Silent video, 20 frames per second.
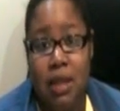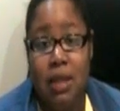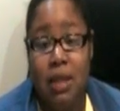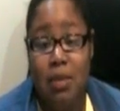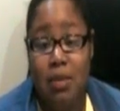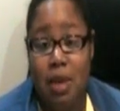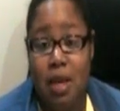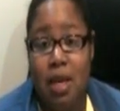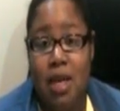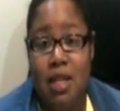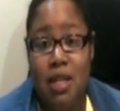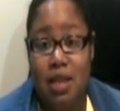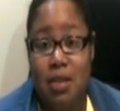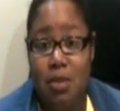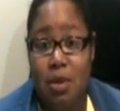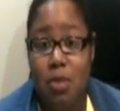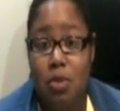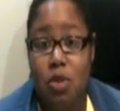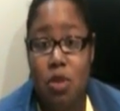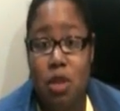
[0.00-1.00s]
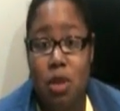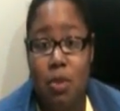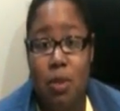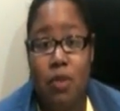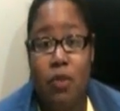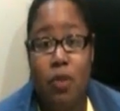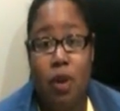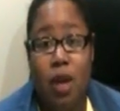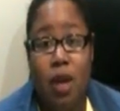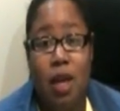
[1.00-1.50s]
También así mismo
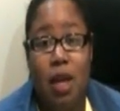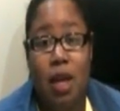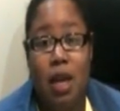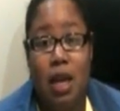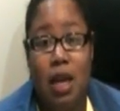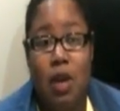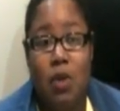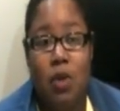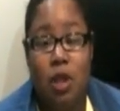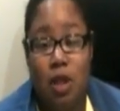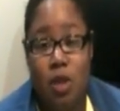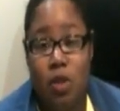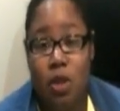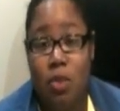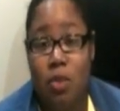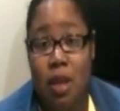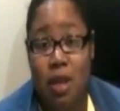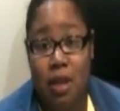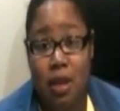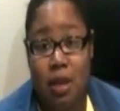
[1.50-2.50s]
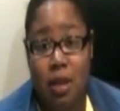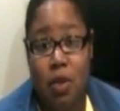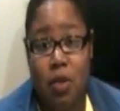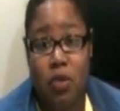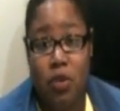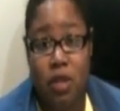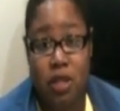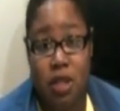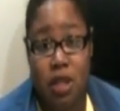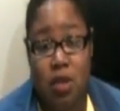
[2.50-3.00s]
también fue el cuidado que me han
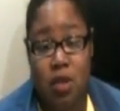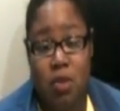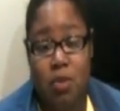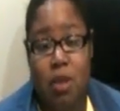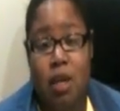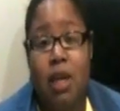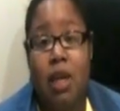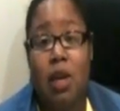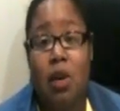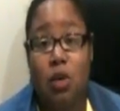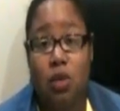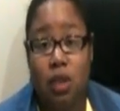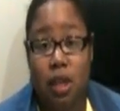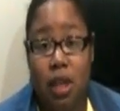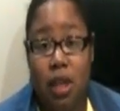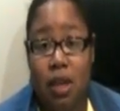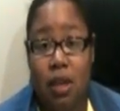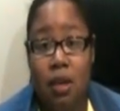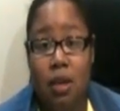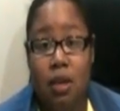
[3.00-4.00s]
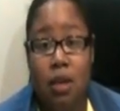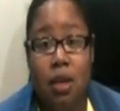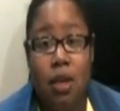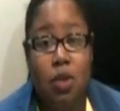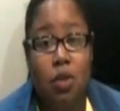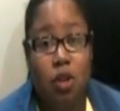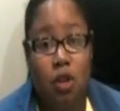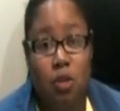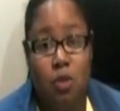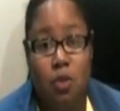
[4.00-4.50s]
ofrecido a mí en el hotel.
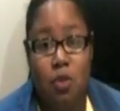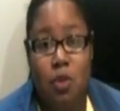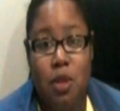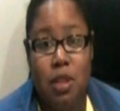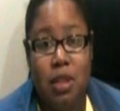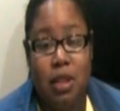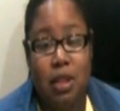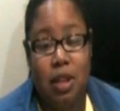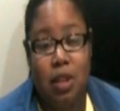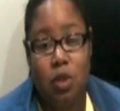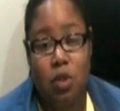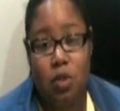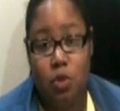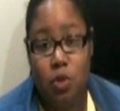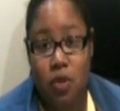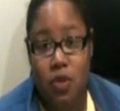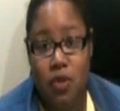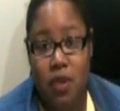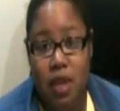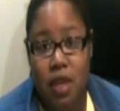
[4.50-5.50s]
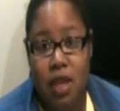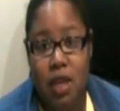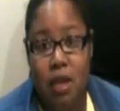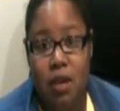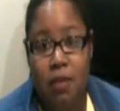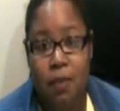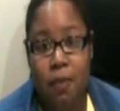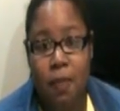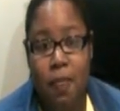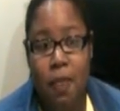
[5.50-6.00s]
Todo el mundo me ha tratado muy
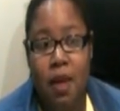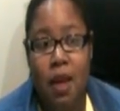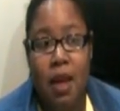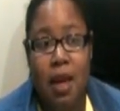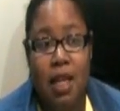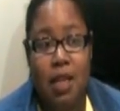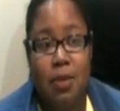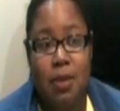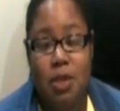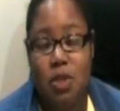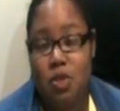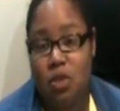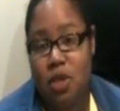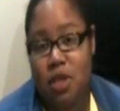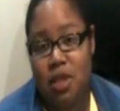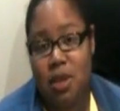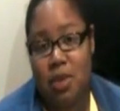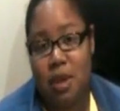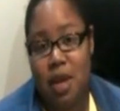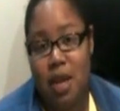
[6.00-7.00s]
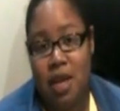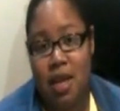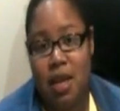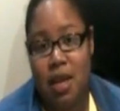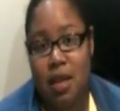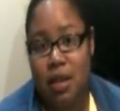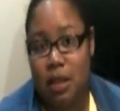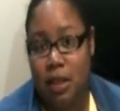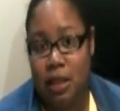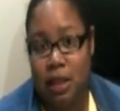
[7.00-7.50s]
bien. Las personas también
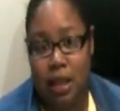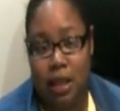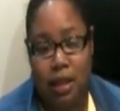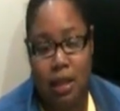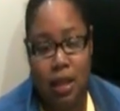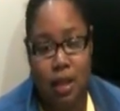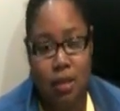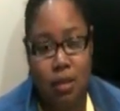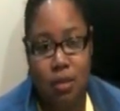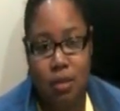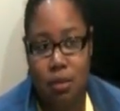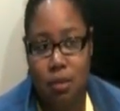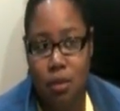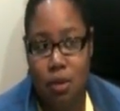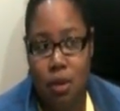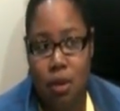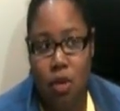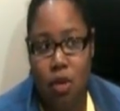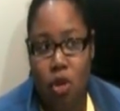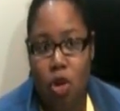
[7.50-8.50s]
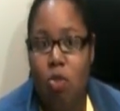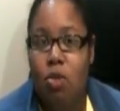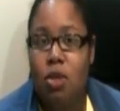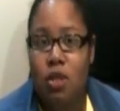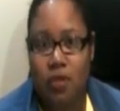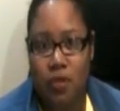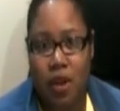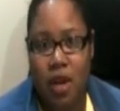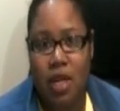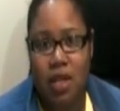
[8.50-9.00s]
allá te tratan como
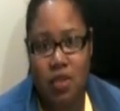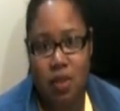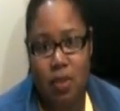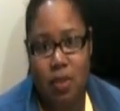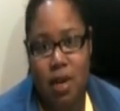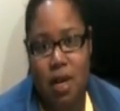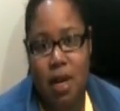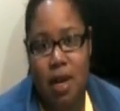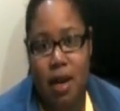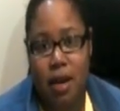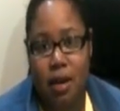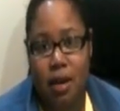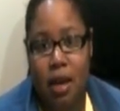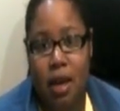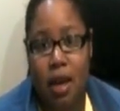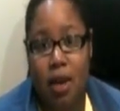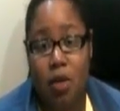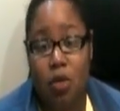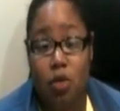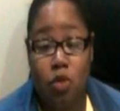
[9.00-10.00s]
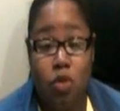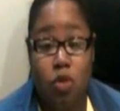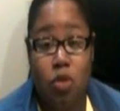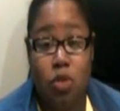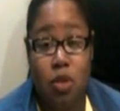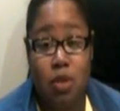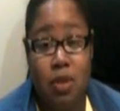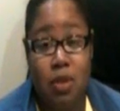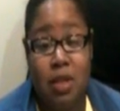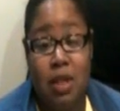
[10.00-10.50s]
si fueras familia, que cuando uno
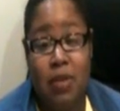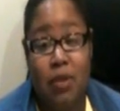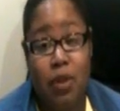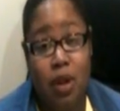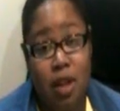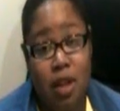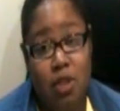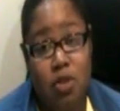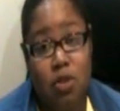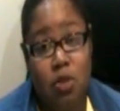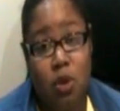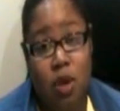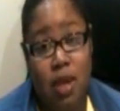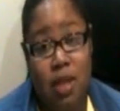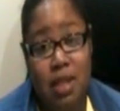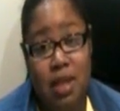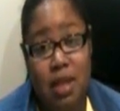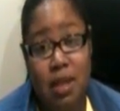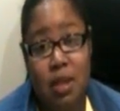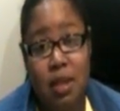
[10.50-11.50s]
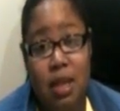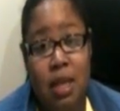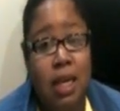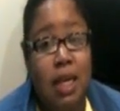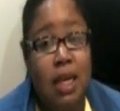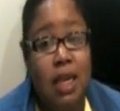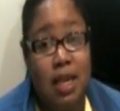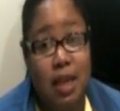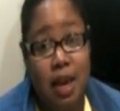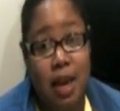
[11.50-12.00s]
está fuera de su casa
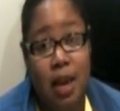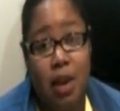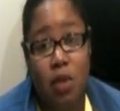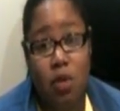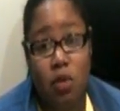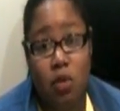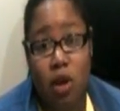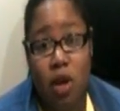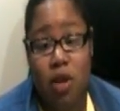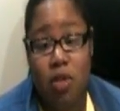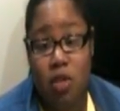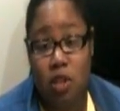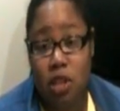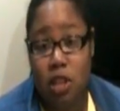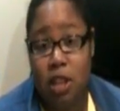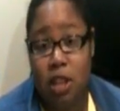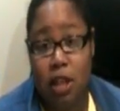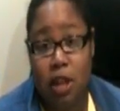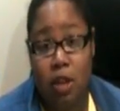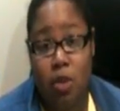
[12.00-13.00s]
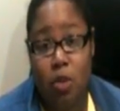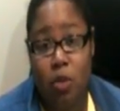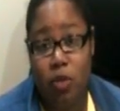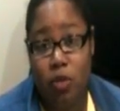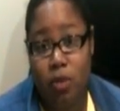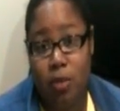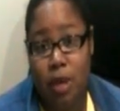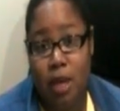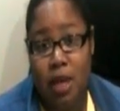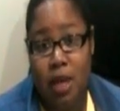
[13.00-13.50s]
y llegar a un lugar donde te tratan como
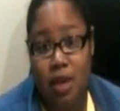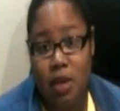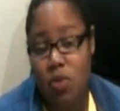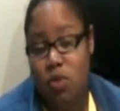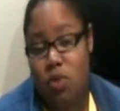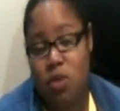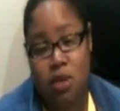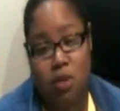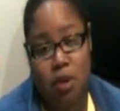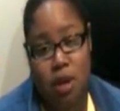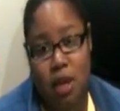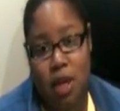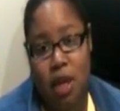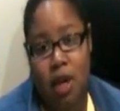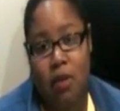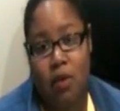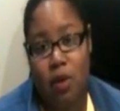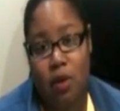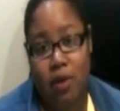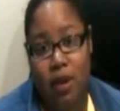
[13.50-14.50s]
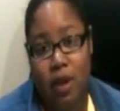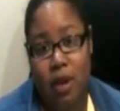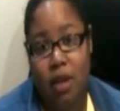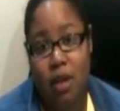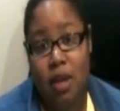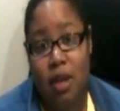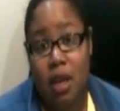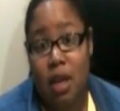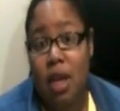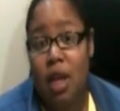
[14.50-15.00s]
familia, uno siempre quiere volver.
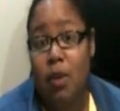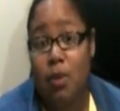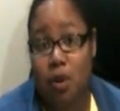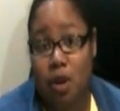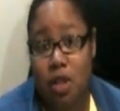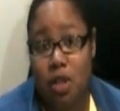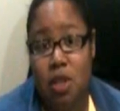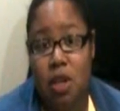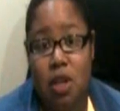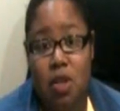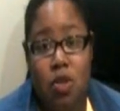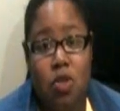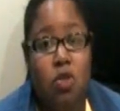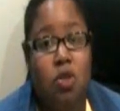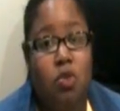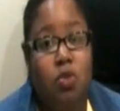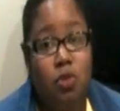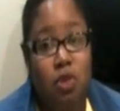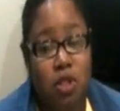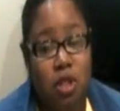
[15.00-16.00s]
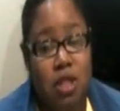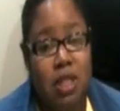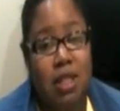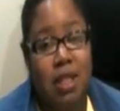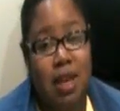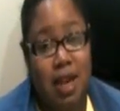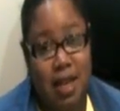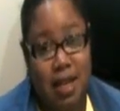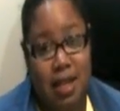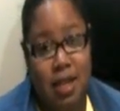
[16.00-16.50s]
Y por eso le doy yo
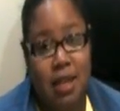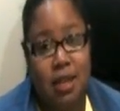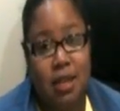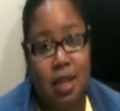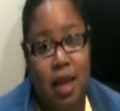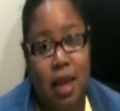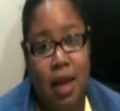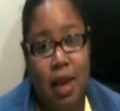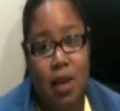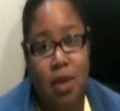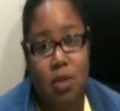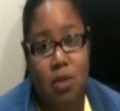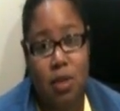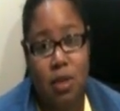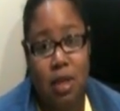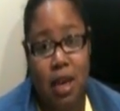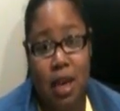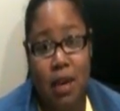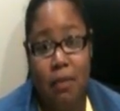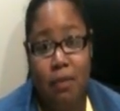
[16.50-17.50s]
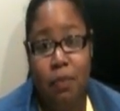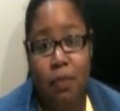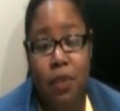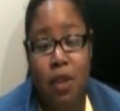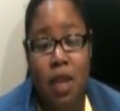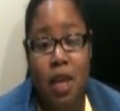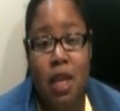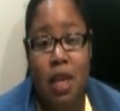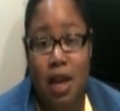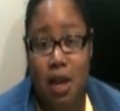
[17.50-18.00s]
muchas gracias al hospital
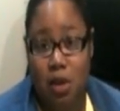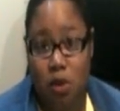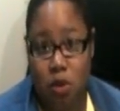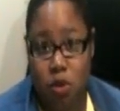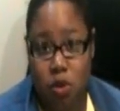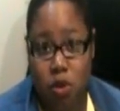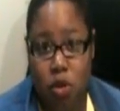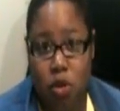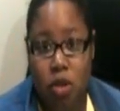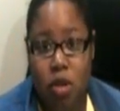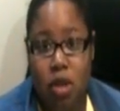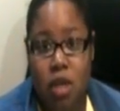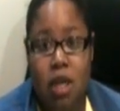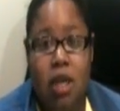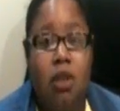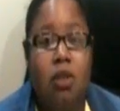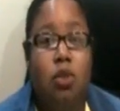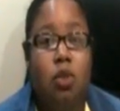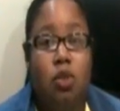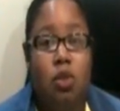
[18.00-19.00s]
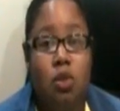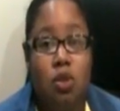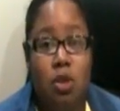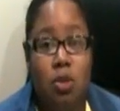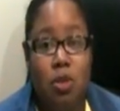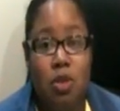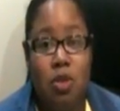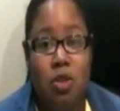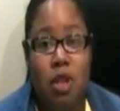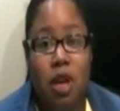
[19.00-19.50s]
y al doctor y a todos los
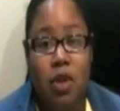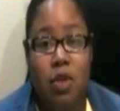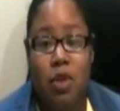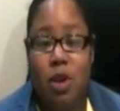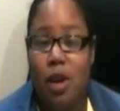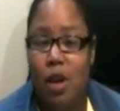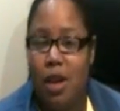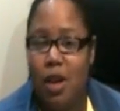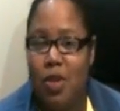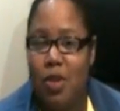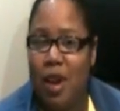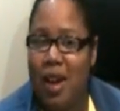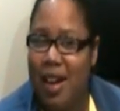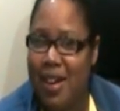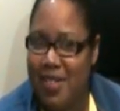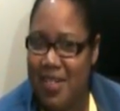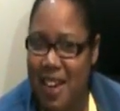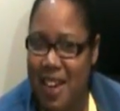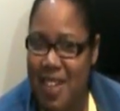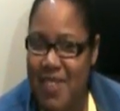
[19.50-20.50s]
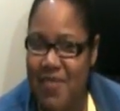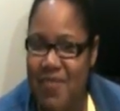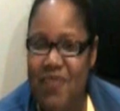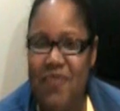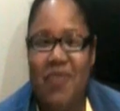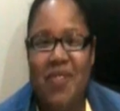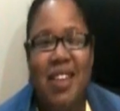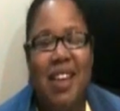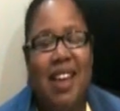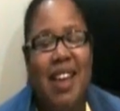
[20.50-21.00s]
que me ayudaron, incluyendo a Javier,
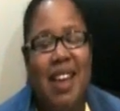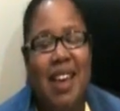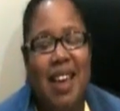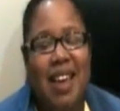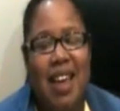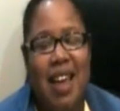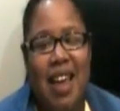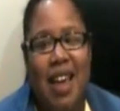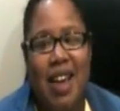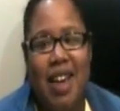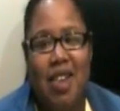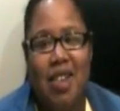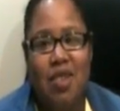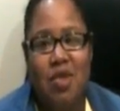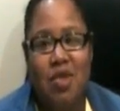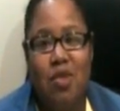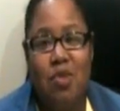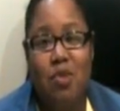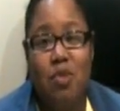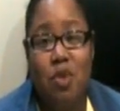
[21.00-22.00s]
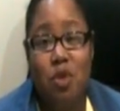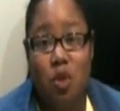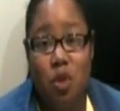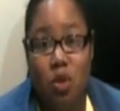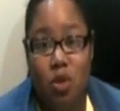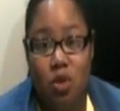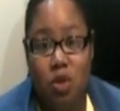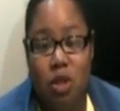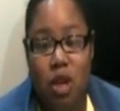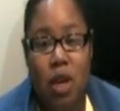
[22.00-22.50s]
que
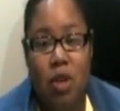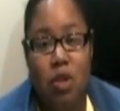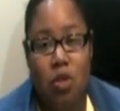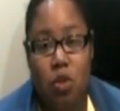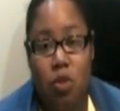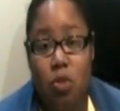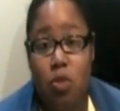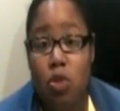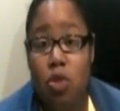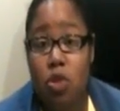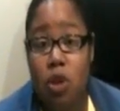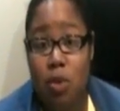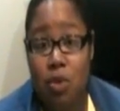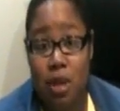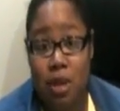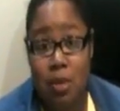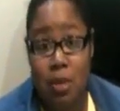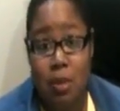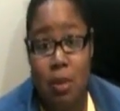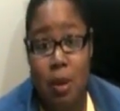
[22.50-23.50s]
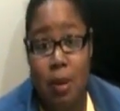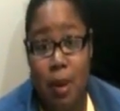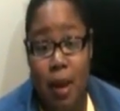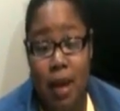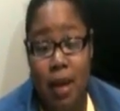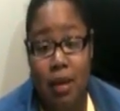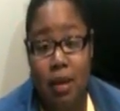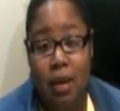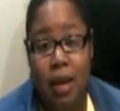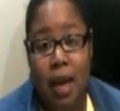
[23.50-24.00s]
nos ayudó mucho a mí y mi
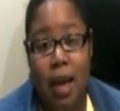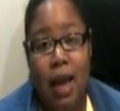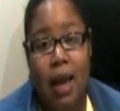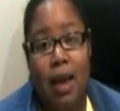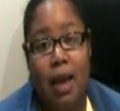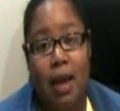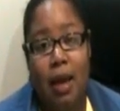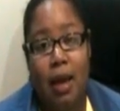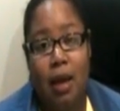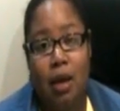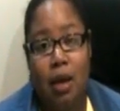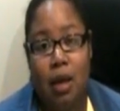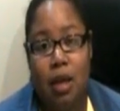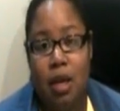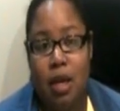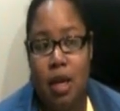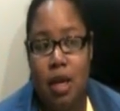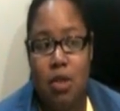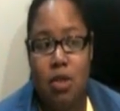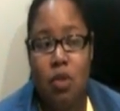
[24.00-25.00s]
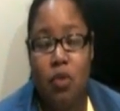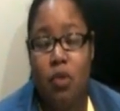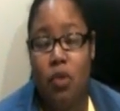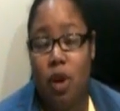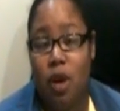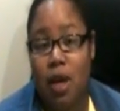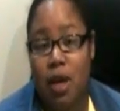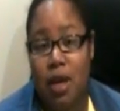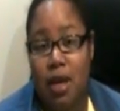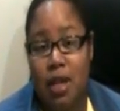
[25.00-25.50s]
mamá a que esto
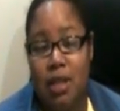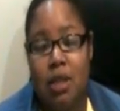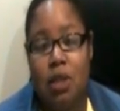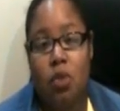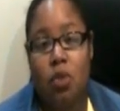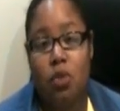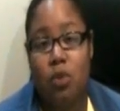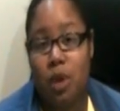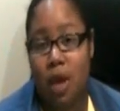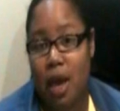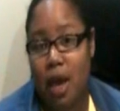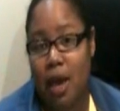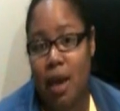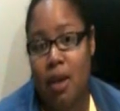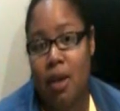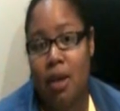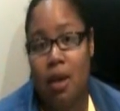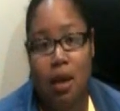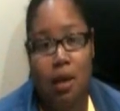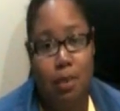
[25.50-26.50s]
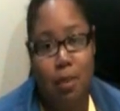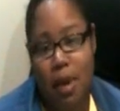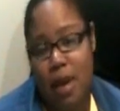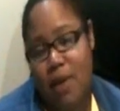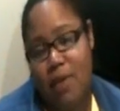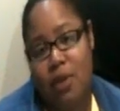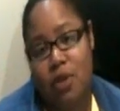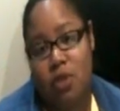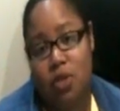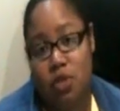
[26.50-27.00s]
haya sido un viaje
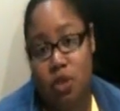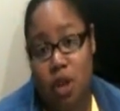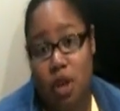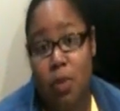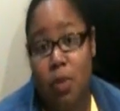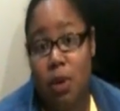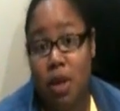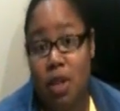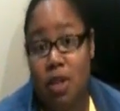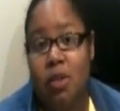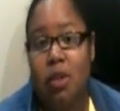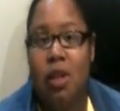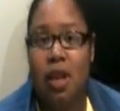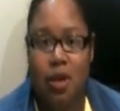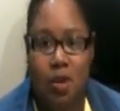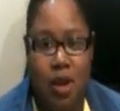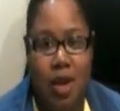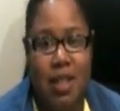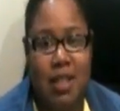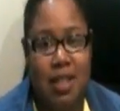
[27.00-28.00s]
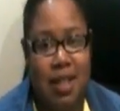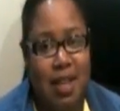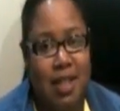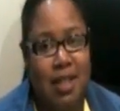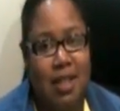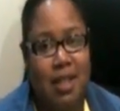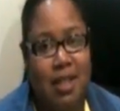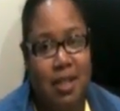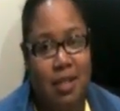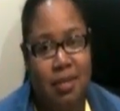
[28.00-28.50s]
maravilloso. Y por eso le doy las
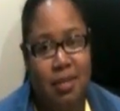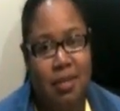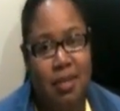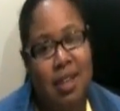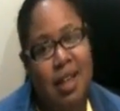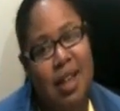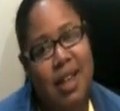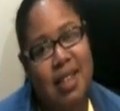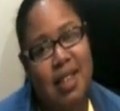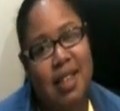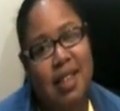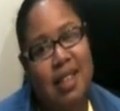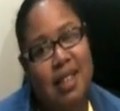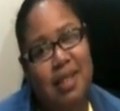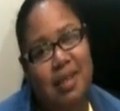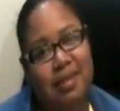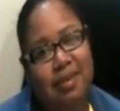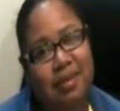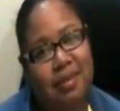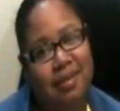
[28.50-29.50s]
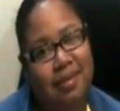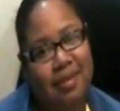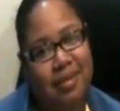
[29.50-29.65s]
gracias. Gracias.